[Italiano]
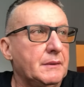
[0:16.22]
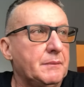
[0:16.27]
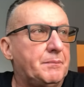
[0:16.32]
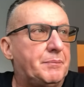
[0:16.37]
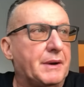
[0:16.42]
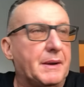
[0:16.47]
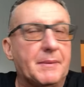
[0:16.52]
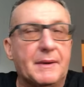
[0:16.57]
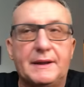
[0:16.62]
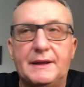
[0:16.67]

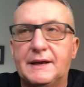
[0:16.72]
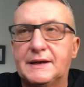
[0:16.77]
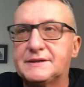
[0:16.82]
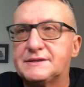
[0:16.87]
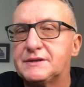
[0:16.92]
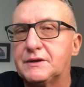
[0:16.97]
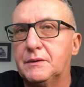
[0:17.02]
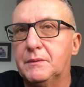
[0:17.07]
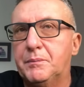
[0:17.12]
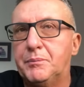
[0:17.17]
Prima di
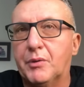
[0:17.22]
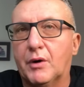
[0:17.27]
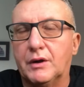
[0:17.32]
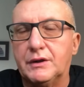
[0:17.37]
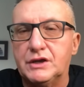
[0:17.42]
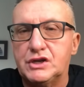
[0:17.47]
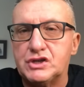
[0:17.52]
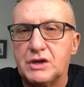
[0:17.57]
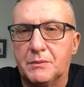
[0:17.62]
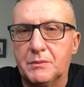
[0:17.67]
essere un po'
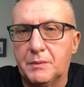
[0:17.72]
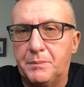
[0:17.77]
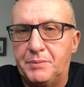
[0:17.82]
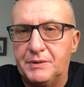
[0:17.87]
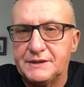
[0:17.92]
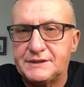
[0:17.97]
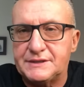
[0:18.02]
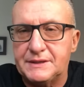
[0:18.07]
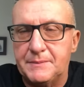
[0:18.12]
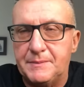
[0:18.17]
diciamo
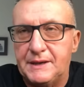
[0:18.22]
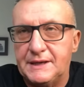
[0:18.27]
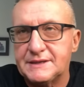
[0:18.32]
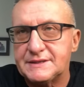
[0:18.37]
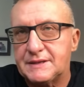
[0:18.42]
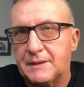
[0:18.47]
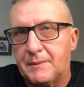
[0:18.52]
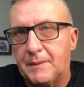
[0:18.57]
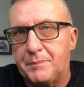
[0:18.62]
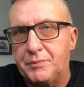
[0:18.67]

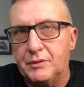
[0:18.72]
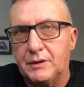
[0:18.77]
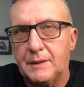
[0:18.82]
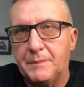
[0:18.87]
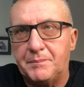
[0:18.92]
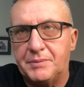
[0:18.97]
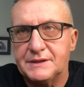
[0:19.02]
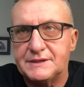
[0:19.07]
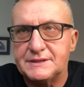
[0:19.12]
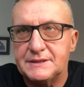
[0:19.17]
pessimista, ma più che
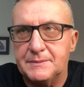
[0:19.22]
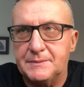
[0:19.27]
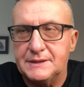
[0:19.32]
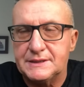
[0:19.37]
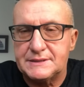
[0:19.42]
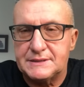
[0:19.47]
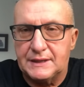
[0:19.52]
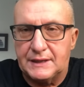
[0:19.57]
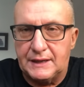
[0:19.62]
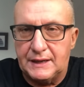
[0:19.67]

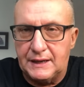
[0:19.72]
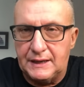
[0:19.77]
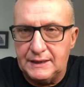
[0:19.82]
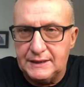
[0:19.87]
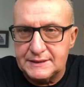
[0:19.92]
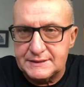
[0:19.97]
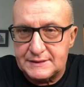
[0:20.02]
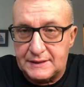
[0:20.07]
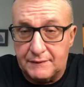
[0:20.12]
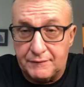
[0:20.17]
pessimista e
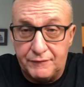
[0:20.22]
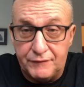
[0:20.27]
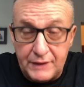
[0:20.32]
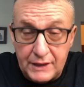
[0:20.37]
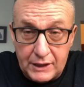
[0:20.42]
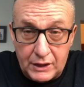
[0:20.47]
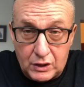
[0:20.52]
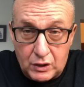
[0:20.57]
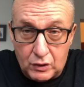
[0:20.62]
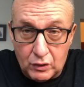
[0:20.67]
realista,
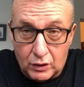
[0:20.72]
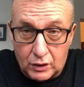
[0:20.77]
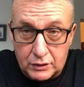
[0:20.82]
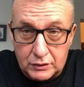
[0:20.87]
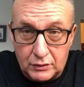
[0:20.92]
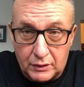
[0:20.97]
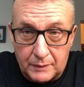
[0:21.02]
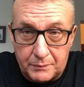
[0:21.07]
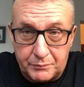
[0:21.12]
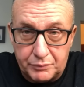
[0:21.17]
vi
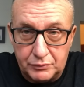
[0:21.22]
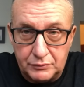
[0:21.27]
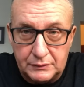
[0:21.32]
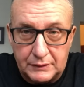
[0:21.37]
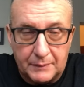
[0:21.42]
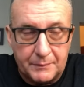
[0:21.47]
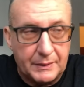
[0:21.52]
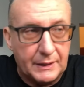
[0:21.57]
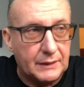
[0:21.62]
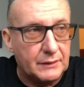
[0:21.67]
ricordo
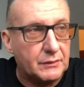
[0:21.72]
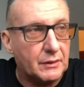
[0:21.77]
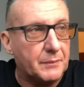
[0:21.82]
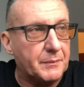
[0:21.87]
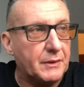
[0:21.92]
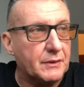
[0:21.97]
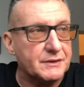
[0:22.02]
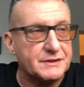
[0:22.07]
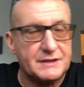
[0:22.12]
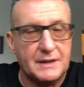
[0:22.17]
l'appuntamento,
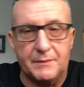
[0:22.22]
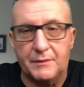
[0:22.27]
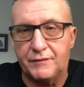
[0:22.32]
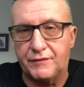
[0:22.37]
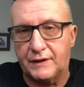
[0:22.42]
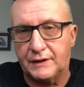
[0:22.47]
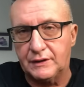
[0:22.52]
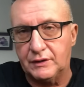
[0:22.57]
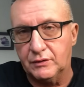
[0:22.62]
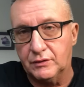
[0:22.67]
almeno stiamo
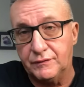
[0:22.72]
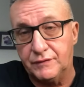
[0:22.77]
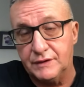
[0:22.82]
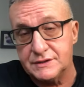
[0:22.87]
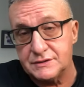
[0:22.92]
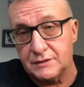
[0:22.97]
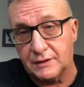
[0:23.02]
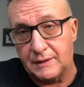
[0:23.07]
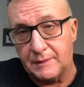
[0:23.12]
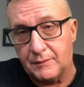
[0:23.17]
fra di noi,
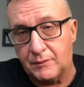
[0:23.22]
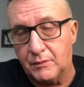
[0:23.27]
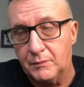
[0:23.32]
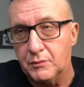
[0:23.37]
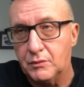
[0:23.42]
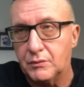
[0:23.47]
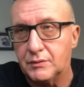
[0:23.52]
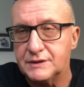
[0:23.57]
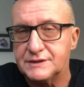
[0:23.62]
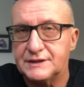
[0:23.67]
visto che
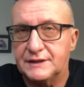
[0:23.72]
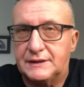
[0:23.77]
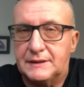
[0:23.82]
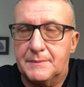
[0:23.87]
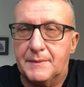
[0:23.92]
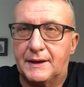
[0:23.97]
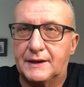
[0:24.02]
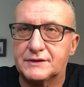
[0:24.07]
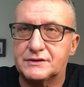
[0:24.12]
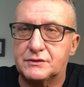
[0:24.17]
comunque
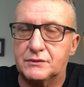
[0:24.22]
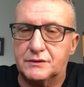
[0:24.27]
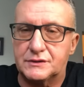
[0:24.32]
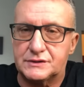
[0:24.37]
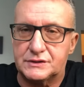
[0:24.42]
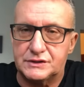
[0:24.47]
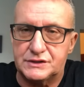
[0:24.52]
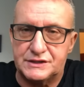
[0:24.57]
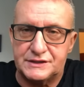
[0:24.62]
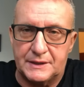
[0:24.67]
settimana
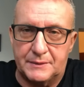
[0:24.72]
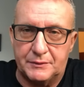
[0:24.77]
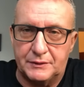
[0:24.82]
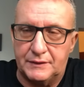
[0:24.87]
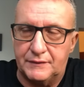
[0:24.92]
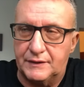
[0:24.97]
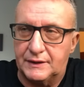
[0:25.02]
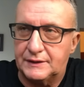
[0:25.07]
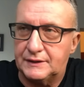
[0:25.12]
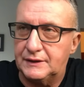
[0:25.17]
scorsa ci siamo
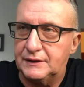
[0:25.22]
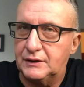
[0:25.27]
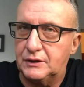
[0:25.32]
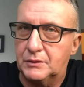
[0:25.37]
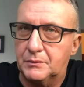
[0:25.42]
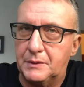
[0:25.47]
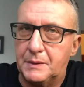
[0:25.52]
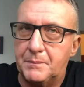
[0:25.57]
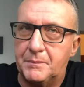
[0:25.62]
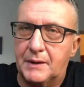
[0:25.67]
divertiti
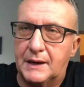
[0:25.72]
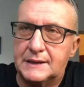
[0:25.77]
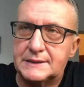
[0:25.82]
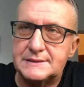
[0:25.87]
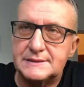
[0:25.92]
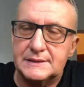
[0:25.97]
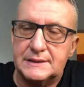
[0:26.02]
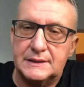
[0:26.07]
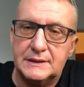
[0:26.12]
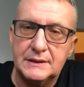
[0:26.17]
come
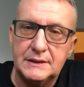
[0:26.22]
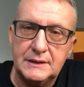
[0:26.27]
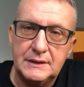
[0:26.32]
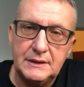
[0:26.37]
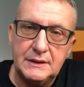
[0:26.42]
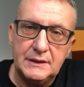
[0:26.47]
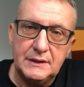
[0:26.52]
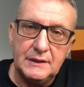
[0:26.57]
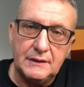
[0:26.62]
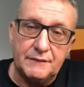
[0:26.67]
pazzi,
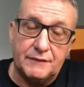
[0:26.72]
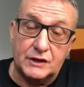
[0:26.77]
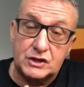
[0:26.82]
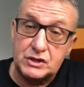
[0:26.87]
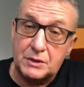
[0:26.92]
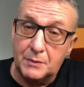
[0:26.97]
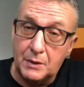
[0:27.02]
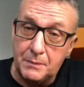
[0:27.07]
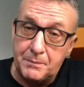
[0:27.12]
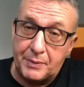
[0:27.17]

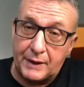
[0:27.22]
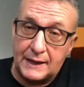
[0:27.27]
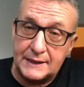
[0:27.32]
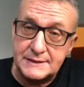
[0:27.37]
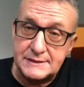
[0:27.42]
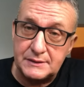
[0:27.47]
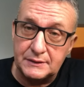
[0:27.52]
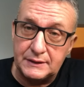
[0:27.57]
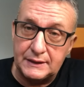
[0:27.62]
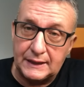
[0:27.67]
Facciamo il
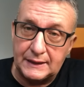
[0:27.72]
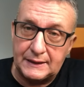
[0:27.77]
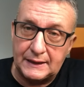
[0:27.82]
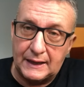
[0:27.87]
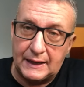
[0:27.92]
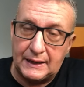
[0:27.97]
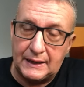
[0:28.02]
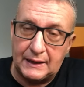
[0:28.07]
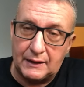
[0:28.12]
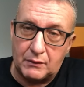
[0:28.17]
pranzo di
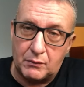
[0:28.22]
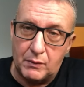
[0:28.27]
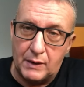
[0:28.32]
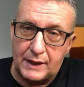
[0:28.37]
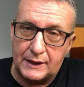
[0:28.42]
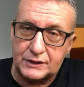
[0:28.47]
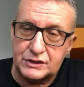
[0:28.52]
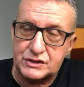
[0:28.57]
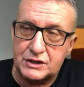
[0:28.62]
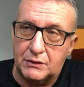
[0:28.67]
Natale alla
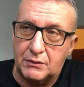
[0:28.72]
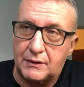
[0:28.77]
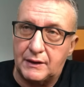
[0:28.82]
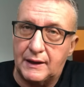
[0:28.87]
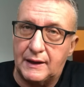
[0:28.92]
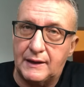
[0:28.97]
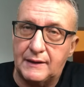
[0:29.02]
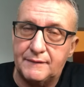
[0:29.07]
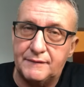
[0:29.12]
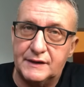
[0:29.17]
quercia, ok?